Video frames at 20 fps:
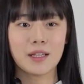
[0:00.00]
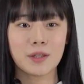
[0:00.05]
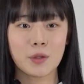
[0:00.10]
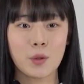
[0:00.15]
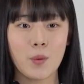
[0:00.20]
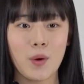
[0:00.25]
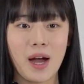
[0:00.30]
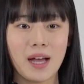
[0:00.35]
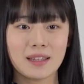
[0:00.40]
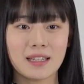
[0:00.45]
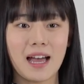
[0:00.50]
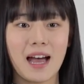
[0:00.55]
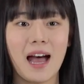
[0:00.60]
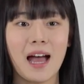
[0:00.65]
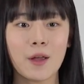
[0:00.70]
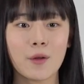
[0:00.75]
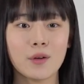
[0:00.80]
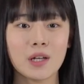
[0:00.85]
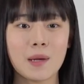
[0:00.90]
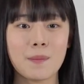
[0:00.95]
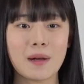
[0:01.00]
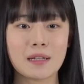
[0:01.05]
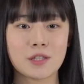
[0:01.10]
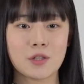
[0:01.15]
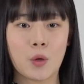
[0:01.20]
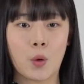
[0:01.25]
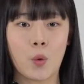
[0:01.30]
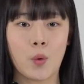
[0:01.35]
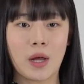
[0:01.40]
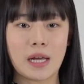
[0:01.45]
또한 한국음악
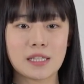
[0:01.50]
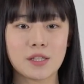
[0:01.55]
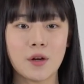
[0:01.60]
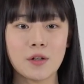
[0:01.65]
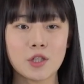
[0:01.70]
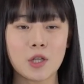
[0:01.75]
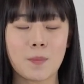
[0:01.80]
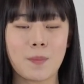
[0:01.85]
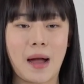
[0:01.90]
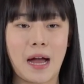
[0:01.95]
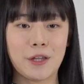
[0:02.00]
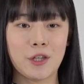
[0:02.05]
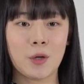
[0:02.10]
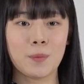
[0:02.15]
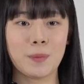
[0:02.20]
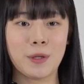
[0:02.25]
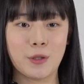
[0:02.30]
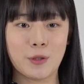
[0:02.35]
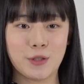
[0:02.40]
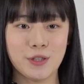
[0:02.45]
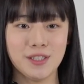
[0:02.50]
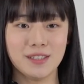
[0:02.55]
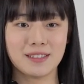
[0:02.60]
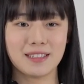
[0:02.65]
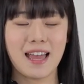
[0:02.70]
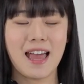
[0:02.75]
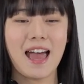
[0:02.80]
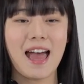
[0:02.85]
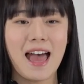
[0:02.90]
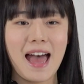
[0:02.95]
전공의 성적 반영
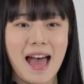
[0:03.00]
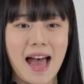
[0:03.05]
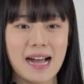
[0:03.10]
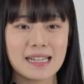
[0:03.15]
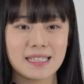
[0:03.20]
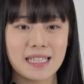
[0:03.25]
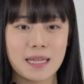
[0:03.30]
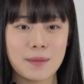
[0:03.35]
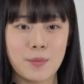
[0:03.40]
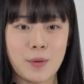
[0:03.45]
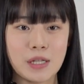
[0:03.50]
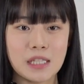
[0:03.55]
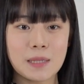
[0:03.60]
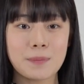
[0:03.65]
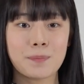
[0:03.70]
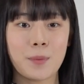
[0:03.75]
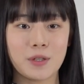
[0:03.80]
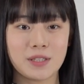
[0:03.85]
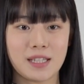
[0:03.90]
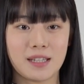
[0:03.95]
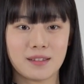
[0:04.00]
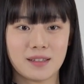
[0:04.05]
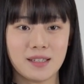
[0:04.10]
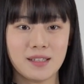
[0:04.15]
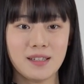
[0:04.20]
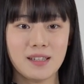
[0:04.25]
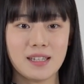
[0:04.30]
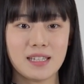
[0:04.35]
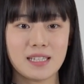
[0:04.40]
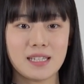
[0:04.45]
비율은 학생부
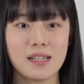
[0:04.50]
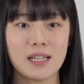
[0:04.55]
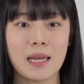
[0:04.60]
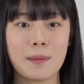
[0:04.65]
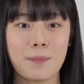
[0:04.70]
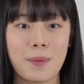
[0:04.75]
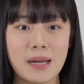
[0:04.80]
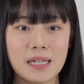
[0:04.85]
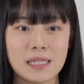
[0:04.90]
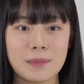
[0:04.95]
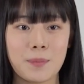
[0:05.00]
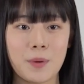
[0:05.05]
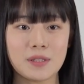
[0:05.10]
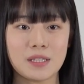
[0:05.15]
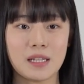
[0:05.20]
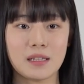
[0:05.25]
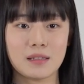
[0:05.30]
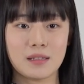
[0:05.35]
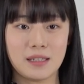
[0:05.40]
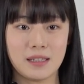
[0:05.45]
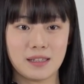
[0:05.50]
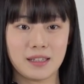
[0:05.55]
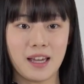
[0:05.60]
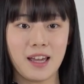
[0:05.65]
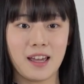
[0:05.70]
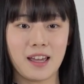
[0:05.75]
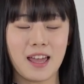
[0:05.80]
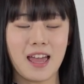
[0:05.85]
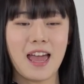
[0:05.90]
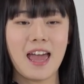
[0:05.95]
20%, 실기
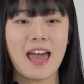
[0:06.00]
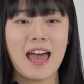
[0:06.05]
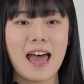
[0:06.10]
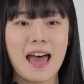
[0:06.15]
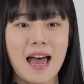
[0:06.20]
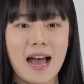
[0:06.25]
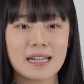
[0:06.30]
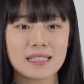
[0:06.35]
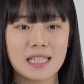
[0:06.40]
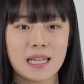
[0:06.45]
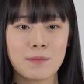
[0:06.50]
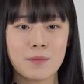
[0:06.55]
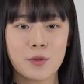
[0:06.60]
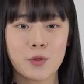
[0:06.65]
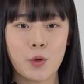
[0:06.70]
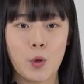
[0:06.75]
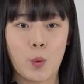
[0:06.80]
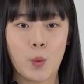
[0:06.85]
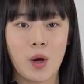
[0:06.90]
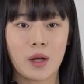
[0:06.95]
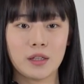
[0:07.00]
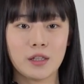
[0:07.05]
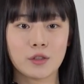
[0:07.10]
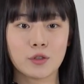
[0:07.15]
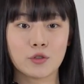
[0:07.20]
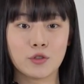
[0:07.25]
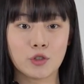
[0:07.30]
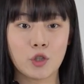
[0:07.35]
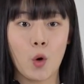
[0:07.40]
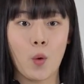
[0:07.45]
80%인데 학생부
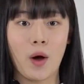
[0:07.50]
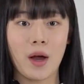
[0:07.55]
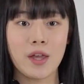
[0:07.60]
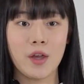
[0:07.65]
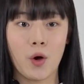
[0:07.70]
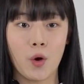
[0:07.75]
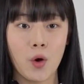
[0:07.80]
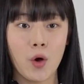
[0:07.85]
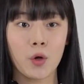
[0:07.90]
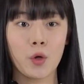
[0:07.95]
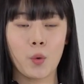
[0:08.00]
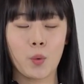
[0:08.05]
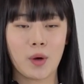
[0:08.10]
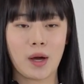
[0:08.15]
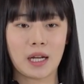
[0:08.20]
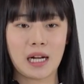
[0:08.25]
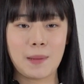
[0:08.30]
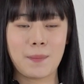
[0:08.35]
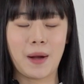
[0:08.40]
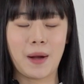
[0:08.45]
교과는 국어와 영어 교과를